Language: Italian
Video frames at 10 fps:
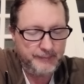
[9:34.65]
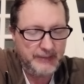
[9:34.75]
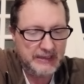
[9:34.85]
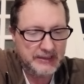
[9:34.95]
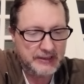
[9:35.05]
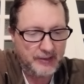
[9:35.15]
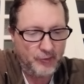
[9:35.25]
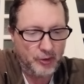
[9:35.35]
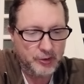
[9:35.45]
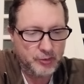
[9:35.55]
Milan
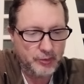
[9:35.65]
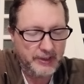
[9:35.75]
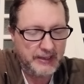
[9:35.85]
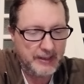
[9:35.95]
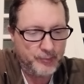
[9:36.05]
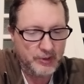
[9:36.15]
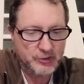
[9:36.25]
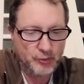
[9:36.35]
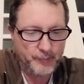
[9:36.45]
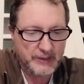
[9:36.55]
travolto e Napoli
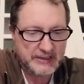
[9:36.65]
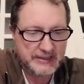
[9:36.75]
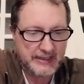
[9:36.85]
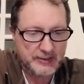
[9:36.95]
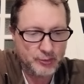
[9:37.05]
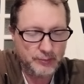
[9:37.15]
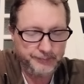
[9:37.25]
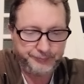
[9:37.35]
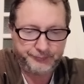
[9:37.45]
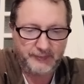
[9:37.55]
sorpassato.
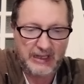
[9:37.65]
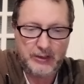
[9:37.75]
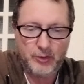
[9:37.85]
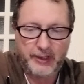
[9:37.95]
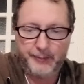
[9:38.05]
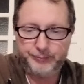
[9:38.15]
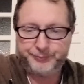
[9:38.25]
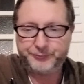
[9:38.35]
Allora,